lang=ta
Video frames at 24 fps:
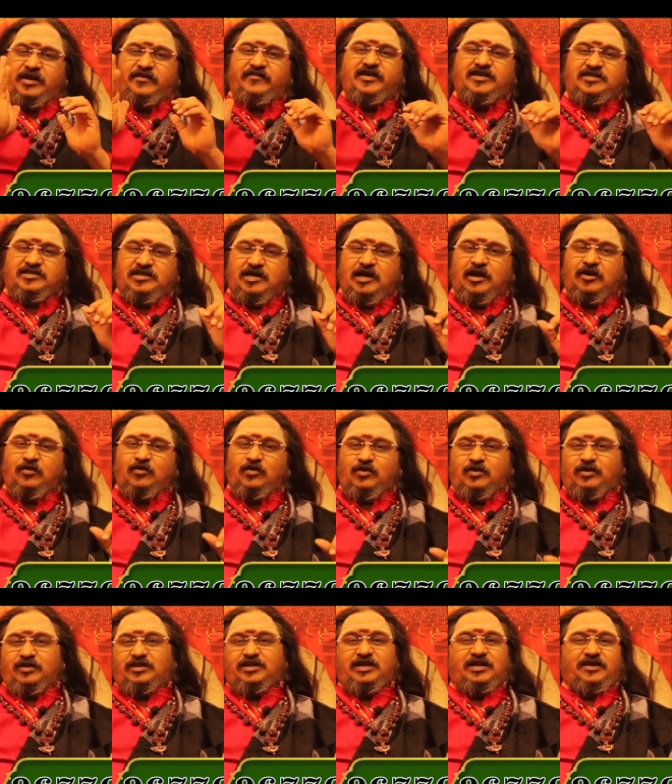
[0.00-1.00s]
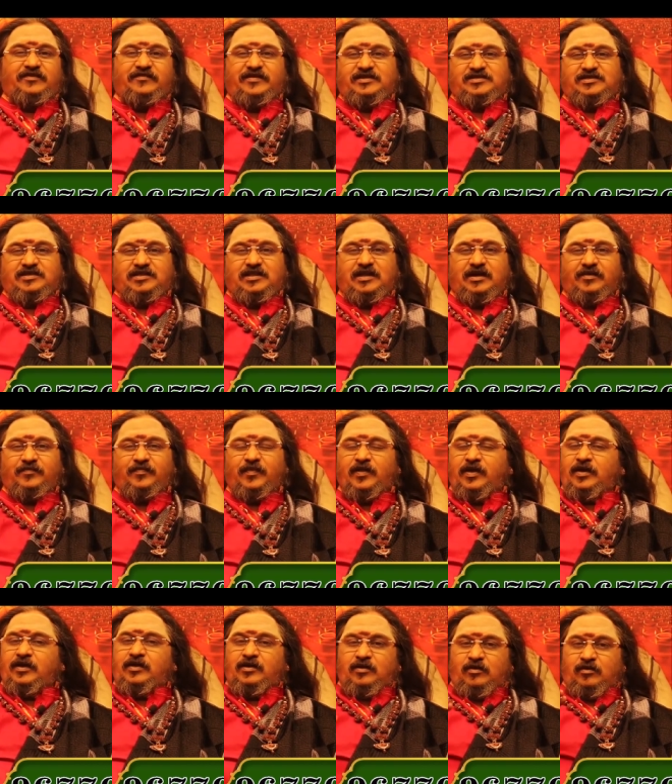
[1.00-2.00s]
டிவைஸ் கடவுள் கொடுத்த டிவைஸ் தான்
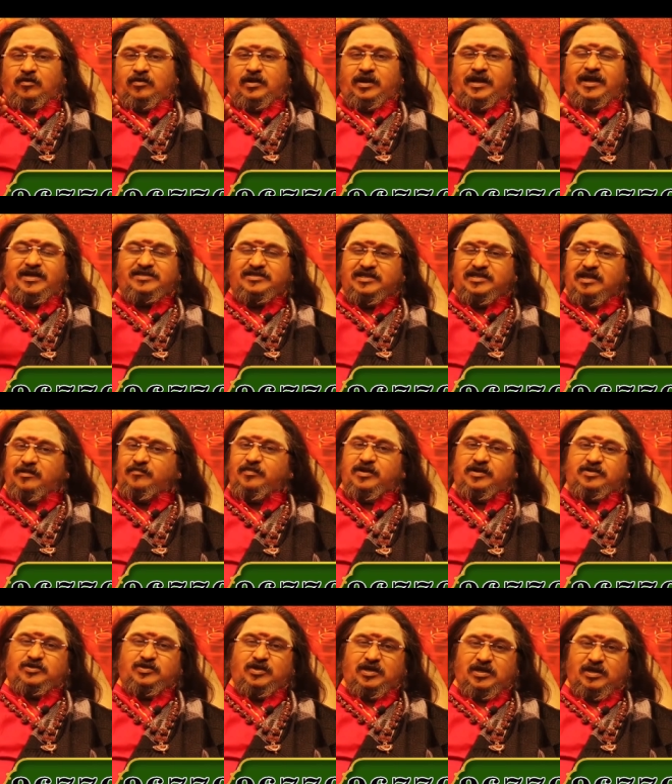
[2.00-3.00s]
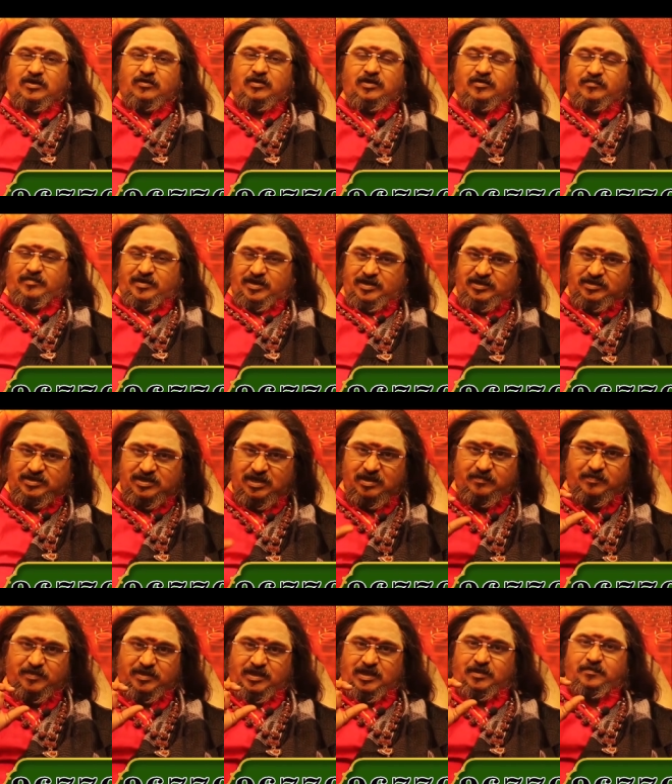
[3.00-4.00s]
ஒரு எக்ஸாம்பிளுக்கு சொல்கிறேன் ஒரு
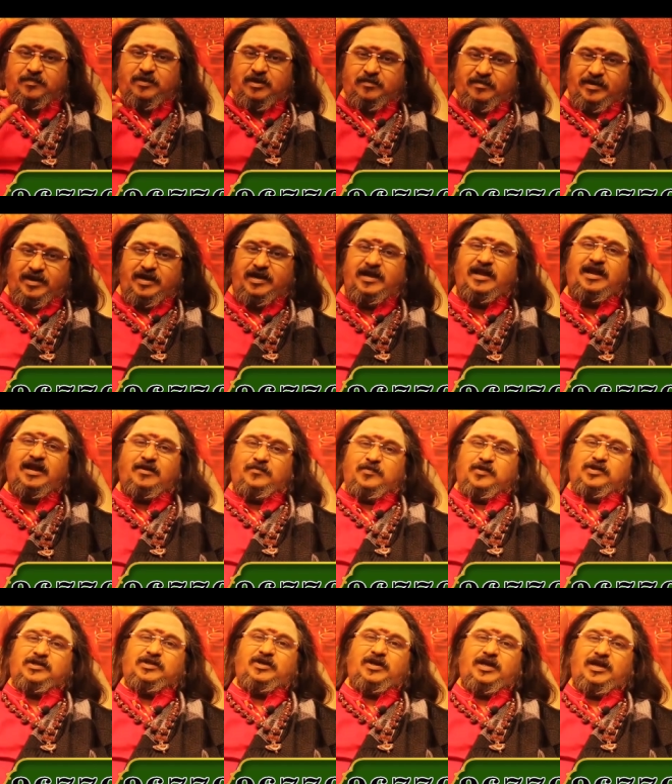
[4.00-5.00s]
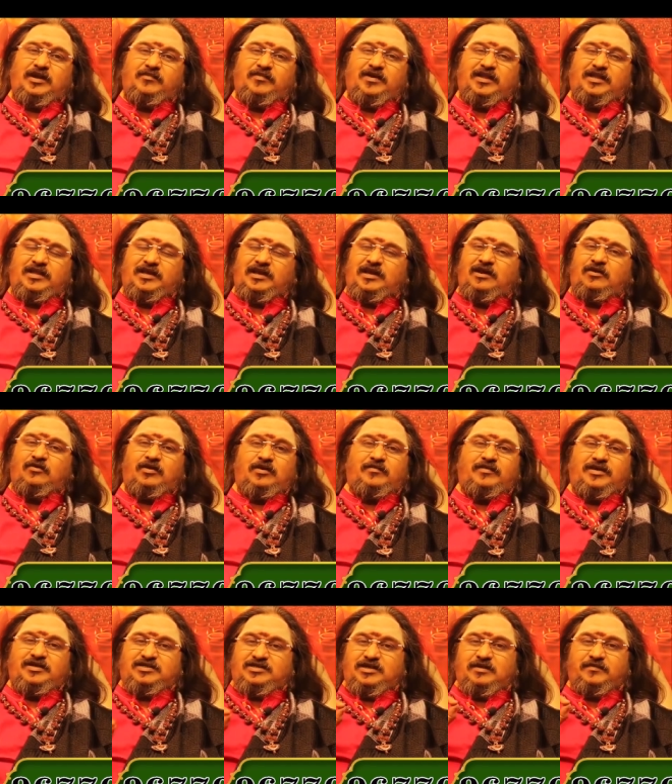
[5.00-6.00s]
மனுஷனை பற்றி இப்போ நம்ம இந்தியாவில் பொறுத்த வரைக்கும் பார்த்தீங்கன்னா ஒரு
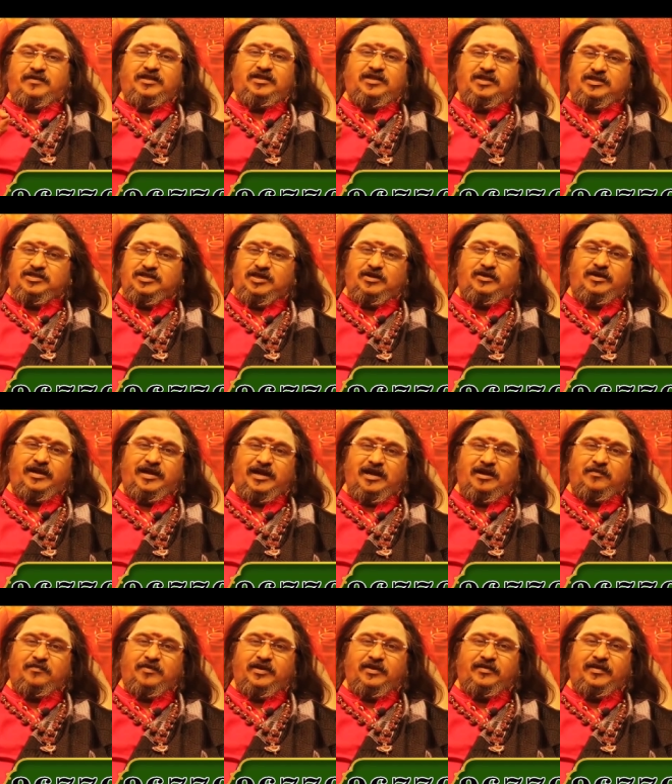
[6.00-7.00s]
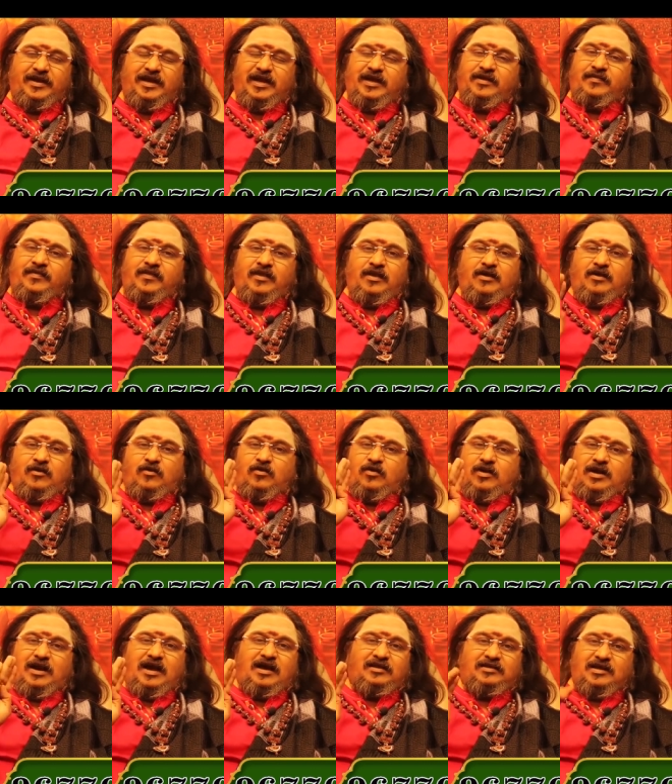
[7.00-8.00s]
மனுஷனை பற்றி தெரிஞ்சுக்கணுன்னா என்ன பண்ணுவீங்க
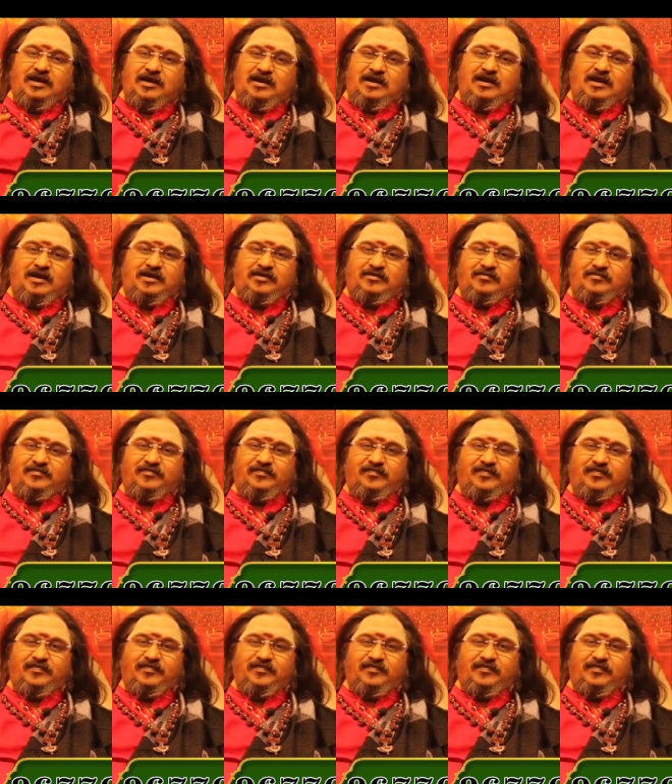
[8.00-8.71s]
ஒரு ஆதார் கார்டு